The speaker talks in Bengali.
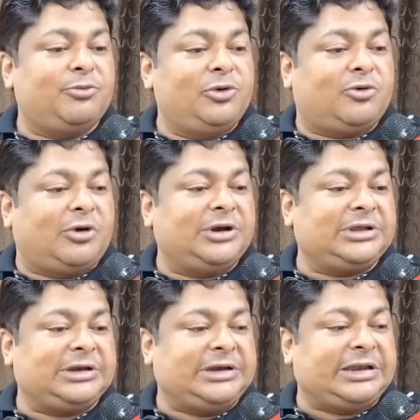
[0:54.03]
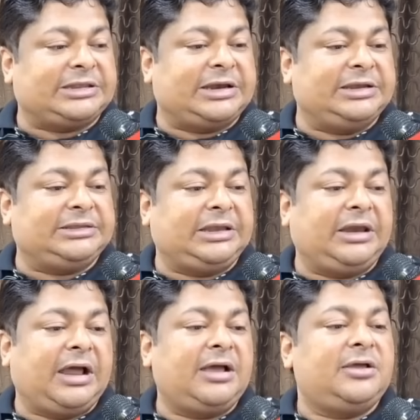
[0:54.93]
তৃণমূল কংগ্রেসের নেতা
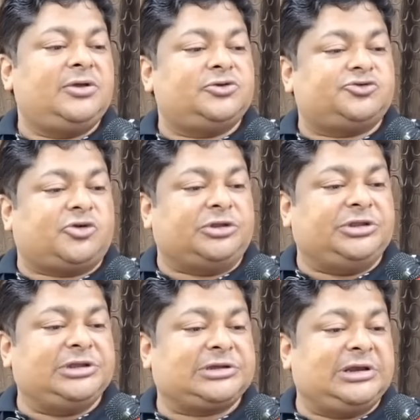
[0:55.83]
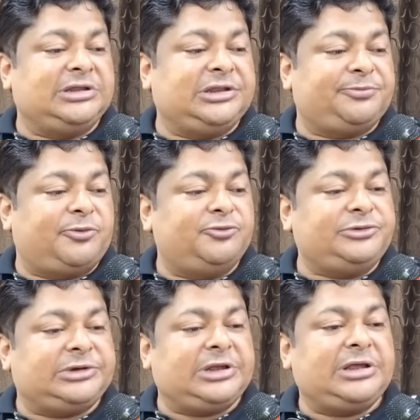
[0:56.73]
নেত্রীরা সন্দেশখালিতে
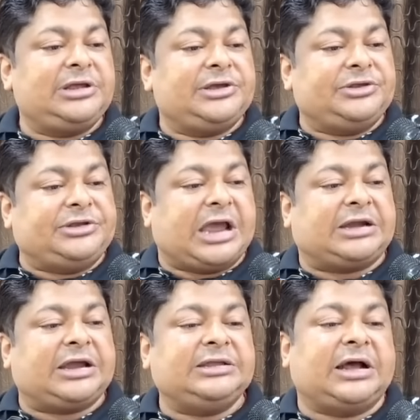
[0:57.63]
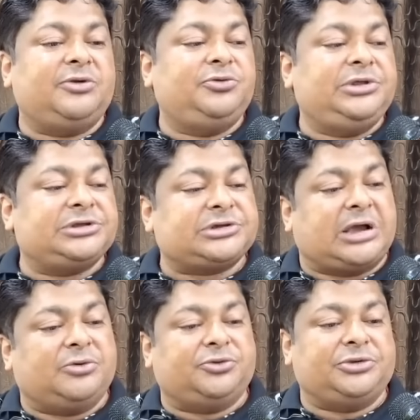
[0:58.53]
পৌঁছলে ঝ্যাঁটা ঝাড়ু দিয়ে
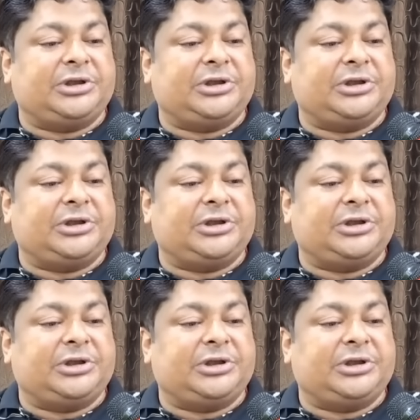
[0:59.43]
স্বাগত